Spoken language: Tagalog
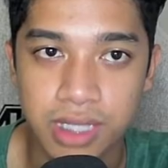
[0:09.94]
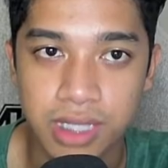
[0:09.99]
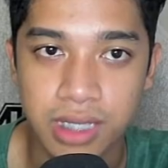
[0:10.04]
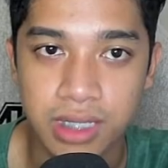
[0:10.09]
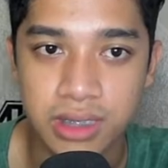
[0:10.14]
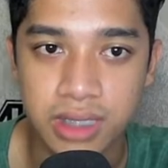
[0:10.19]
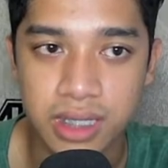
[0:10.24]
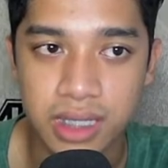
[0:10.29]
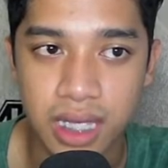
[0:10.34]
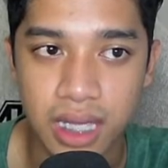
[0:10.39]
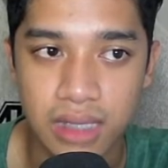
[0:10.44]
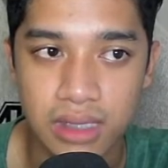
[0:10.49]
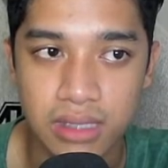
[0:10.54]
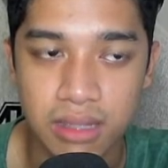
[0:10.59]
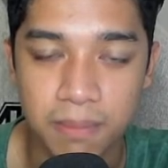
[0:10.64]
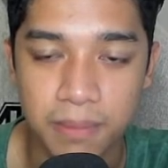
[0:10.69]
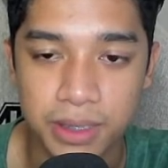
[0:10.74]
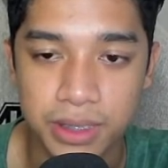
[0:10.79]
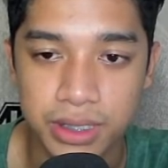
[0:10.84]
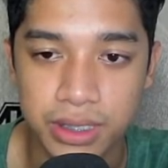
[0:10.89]
sa ating
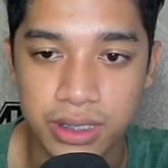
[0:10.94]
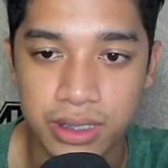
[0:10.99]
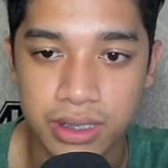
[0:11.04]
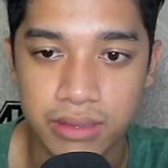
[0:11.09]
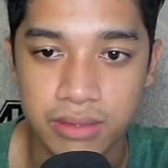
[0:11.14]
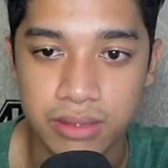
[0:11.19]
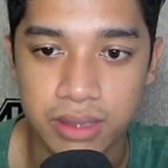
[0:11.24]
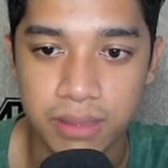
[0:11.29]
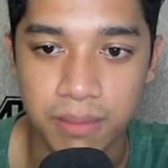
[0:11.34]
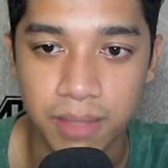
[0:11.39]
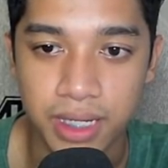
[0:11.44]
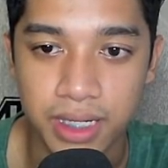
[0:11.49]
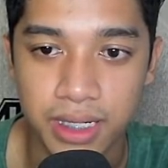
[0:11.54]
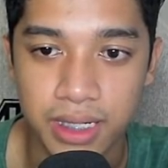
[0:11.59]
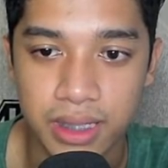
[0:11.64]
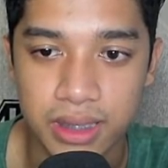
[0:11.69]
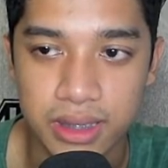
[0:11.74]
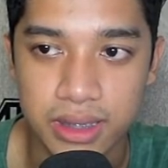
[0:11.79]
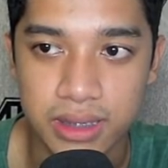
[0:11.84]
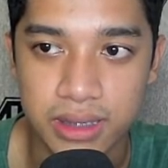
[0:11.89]
SLP chart dito sa
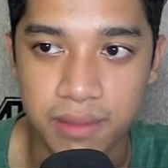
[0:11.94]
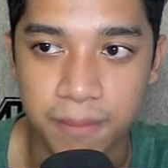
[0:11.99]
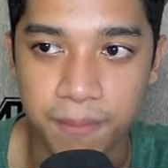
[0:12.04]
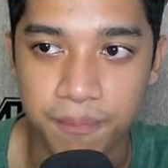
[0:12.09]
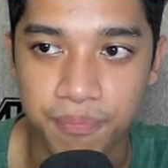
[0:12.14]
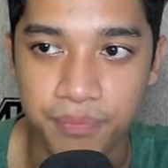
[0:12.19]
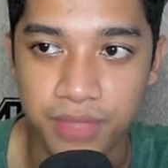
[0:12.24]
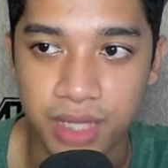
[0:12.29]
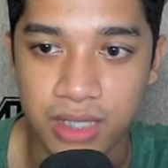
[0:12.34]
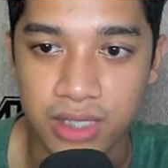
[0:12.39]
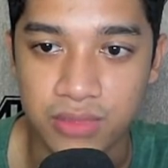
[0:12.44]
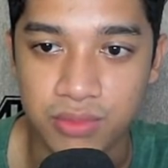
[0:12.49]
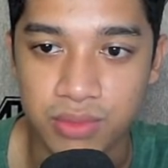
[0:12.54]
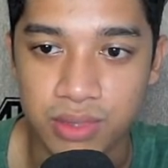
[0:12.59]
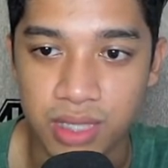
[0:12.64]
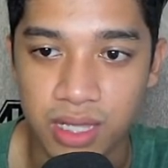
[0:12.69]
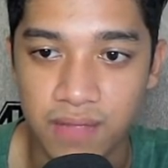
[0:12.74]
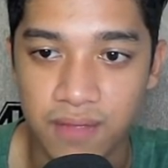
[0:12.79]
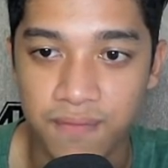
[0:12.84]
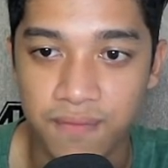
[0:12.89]
Binance as
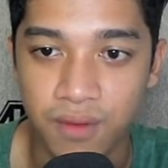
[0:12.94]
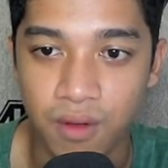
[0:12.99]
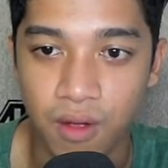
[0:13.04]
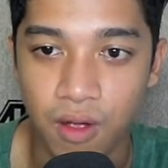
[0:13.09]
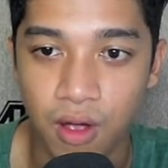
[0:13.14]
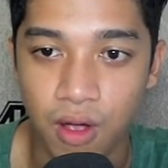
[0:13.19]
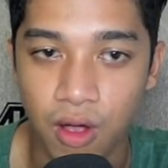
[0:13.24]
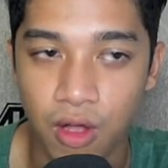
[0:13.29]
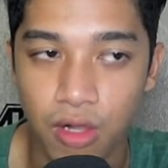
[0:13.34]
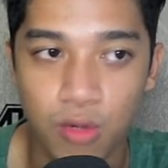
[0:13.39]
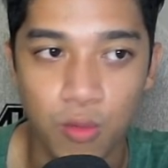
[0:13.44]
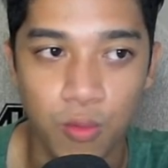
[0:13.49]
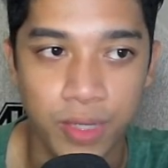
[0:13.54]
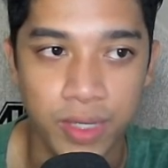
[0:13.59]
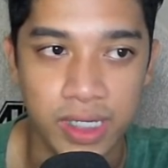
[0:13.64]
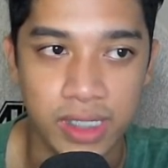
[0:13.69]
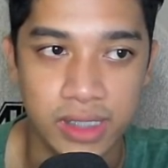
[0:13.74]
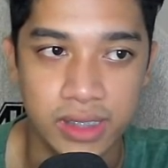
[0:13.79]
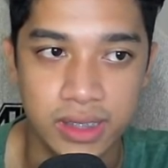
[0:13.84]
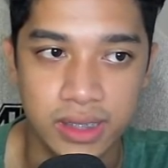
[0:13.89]
what I've
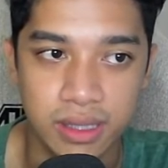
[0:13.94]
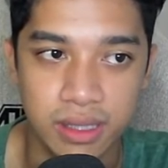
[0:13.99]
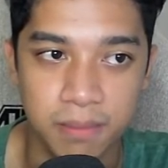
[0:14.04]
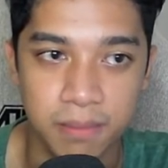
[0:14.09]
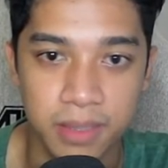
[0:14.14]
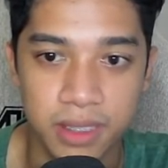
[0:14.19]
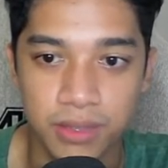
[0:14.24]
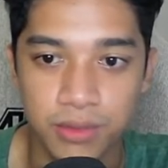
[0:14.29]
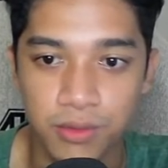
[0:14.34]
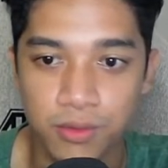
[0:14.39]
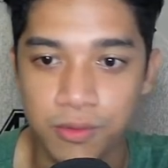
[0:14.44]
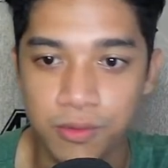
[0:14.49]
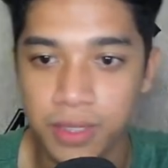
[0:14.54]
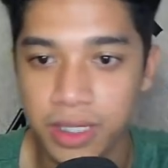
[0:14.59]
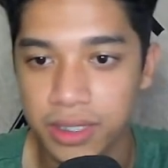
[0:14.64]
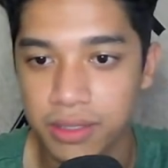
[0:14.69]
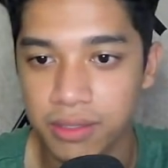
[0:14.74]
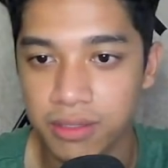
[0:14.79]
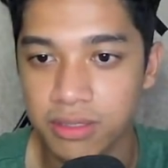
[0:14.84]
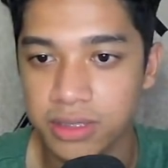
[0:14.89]
always been
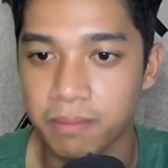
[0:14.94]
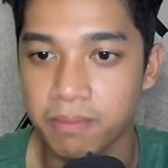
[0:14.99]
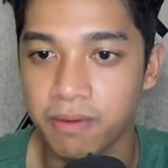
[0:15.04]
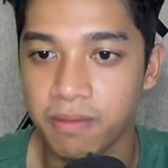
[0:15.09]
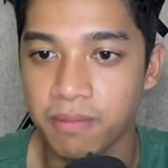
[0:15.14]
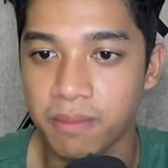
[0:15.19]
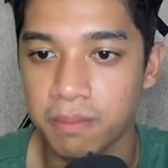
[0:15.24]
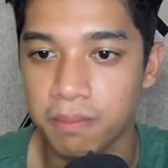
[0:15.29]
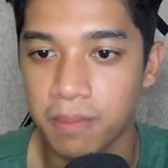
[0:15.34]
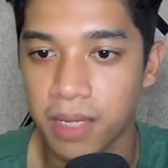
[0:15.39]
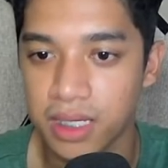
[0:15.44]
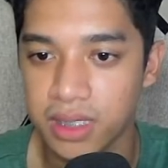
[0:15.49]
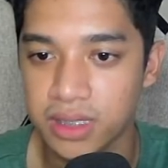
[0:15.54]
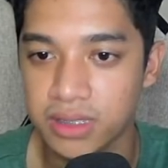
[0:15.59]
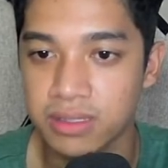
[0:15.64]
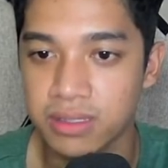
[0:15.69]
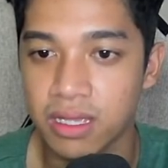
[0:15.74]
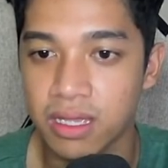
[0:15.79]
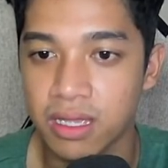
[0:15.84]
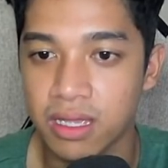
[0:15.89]
doing no from my
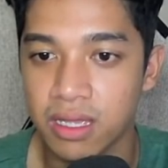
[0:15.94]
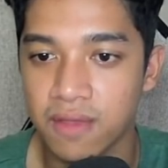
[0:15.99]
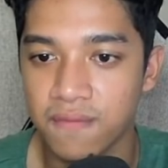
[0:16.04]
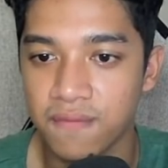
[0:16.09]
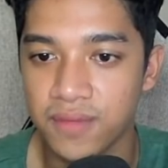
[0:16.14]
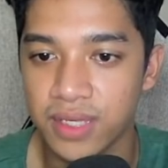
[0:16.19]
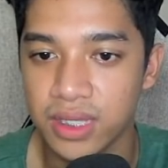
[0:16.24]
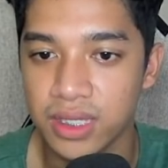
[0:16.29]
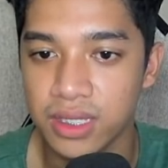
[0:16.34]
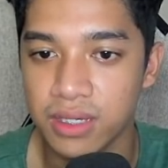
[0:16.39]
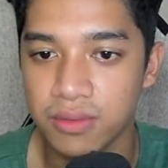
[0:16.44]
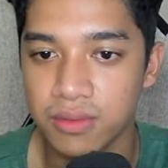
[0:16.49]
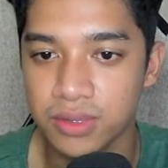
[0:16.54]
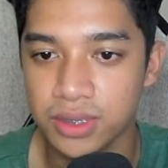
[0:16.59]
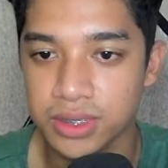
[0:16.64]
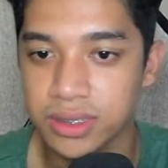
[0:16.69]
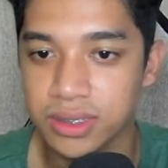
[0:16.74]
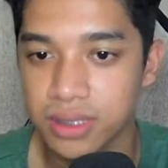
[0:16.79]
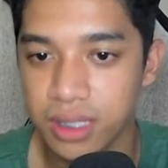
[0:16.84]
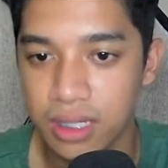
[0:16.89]
past
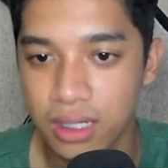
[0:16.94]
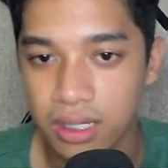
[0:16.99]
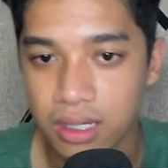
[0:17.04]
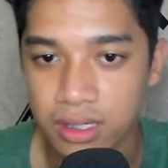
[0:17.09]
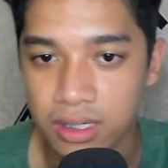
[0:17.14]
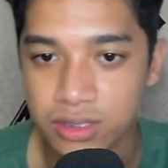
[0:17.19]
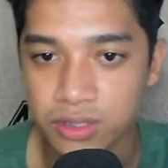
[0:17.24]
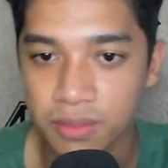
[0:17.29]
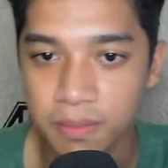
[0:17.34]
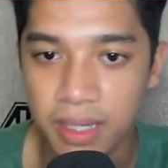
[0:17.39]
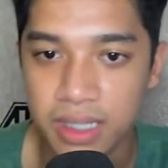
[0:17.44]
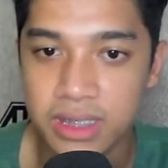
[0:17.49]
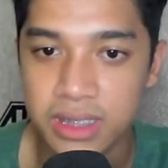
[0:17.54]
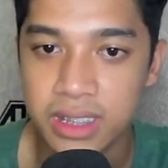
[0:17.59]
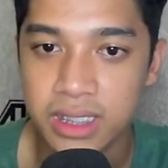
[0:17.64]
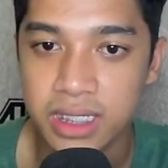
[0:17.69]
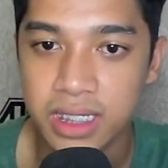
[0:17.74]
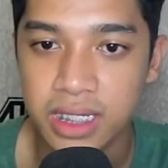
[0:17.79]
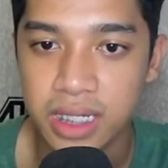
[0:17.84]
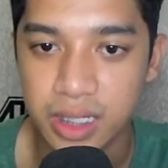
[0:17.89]
videos. So
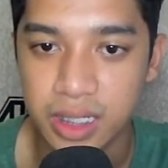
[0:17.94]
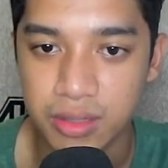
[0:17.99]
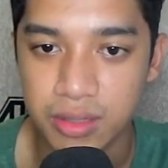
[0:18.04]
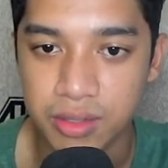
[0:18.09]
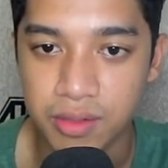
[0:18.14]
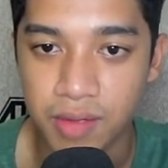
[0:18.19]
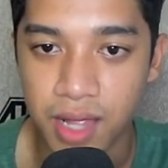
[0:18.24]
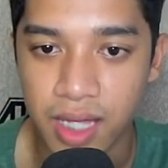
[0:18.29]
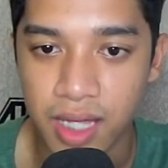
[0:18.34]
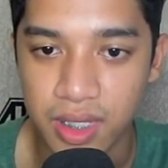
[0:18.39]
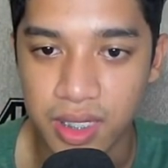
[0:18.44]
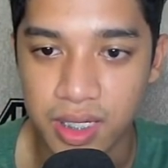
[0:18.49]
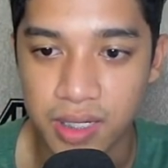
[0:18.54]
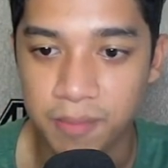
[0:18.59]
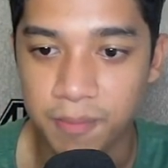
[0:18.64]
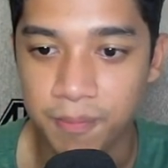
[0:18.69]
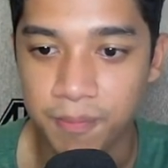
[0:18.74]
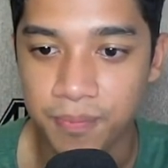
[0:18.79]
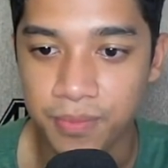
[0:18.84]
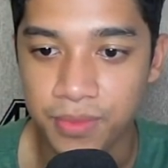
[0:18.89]
basically ito yung ating
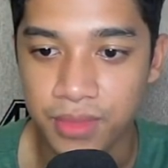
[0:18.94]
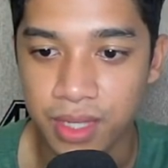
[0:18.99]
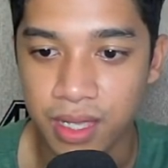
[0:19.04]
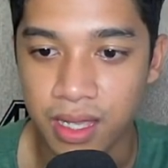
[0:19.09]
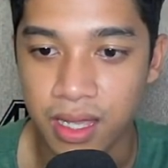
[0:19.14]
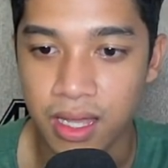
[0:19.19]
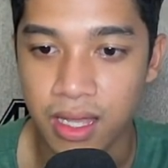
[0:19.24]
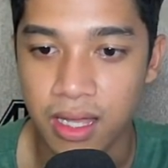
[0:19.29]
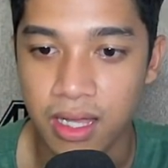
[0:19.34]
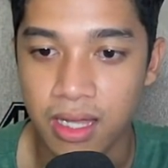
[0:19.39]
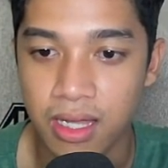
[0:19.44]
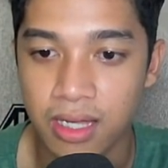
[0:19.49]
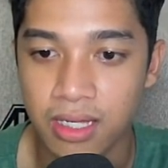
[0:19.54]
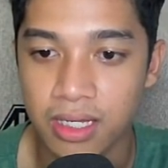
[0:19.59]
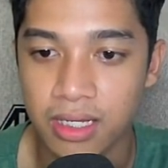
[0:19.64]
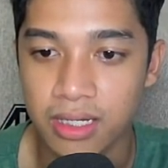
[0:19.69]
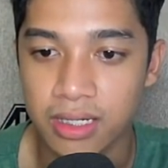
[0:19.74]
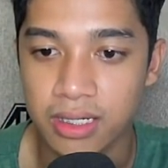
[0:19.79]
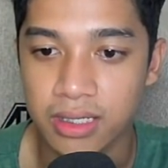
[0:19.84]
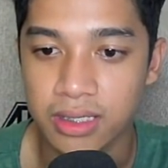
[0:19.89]

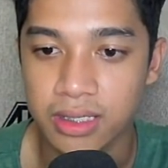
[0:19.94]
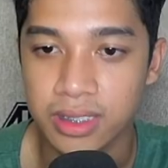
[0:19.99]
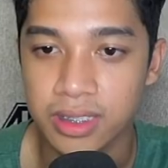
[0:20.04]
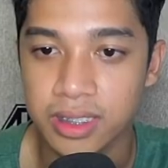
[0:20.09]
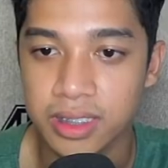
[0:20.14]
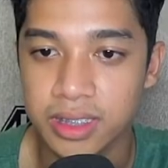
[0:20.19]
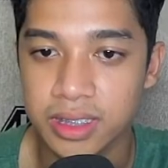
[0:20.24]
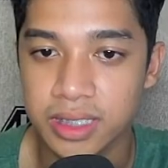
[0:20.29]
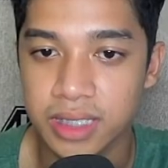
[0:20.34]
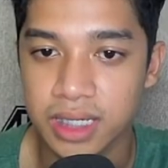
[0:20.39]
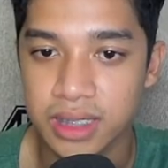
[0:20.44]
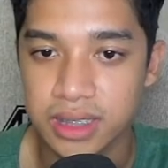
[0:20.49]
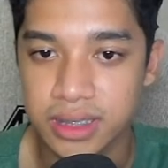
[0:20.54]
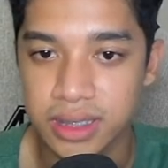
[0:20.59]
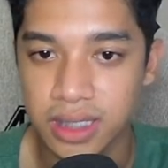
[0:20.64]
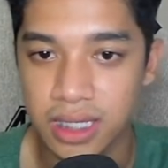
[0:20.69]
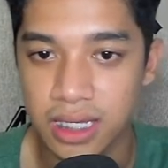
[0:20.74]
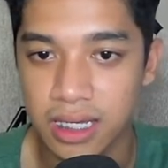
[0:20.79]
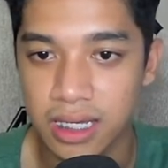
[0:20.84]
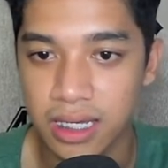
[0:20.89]
uh, na-discuss
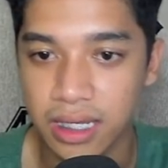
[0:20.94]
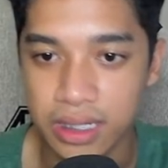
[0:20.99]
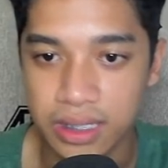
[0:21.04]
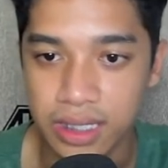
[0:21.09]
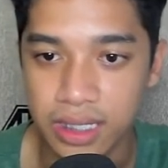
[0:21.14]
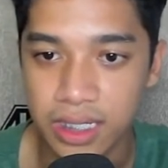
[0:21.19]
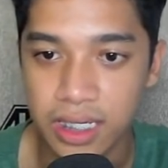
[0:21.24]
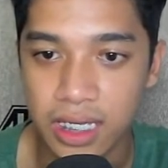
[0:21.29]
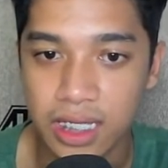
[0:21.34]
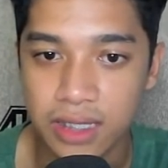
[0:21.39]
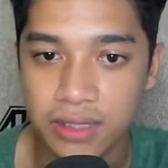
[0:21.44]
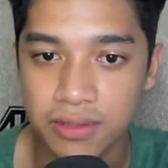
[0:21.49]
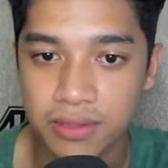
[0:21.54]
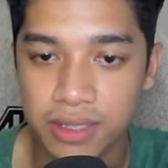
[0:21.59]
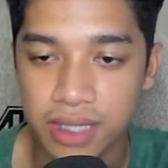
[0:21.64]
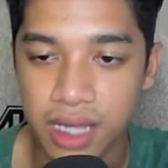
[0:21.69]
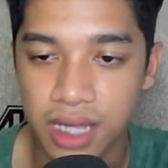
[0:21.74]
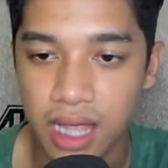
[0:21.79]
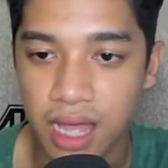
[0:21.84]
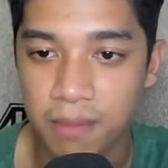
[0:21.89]
na
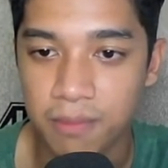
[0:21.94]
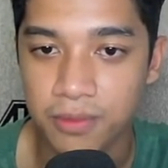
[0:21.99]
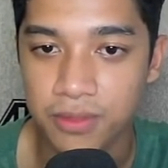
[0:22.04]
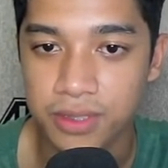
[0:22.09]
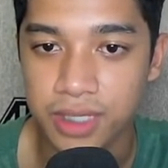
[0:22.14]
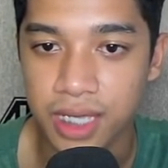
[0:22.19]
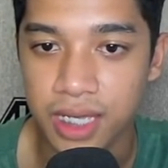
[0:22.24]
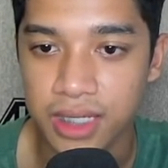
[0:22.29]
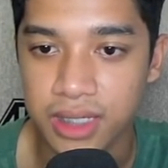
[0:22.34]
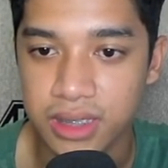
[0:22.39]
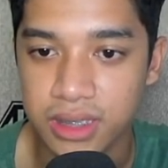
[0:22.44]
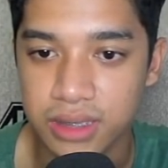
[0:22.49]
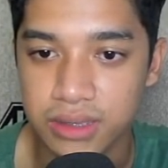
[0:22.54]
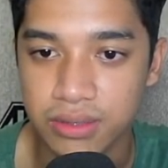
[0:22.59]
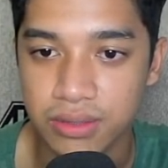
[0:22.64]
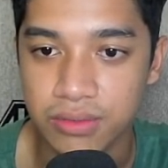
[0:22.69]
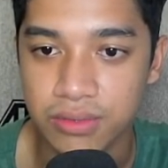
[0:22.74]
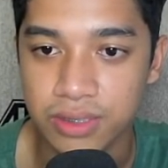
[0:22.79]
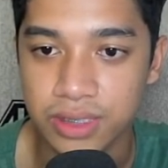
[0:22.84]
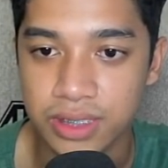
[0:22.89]
indicator kahapon guys,
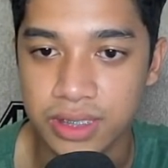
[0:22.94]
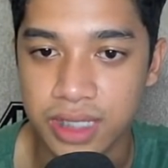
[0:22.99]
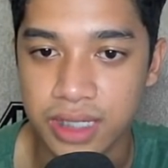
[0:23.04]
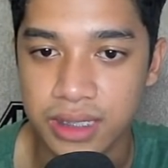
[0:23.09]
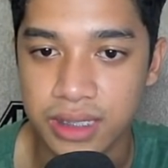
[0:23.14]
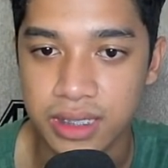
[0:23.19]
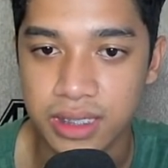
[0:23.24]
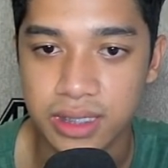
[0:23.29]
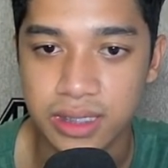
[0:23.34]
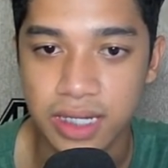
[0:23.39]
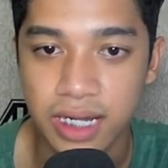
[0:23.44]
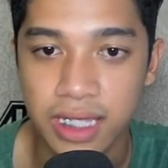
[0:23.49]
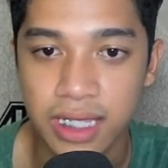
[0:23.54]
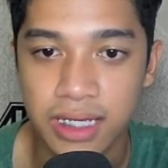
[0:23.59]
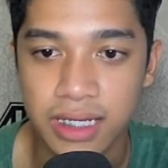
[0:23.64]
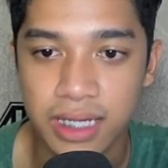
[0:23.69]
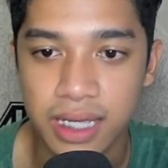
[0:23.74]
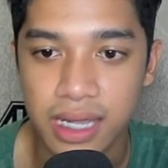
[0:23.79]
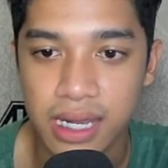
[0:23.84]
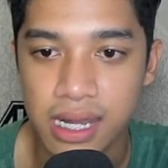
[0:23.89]
itong descending
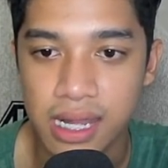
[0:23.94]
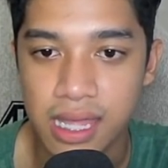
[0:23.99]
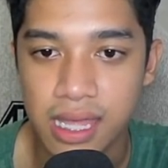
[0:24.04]
triangle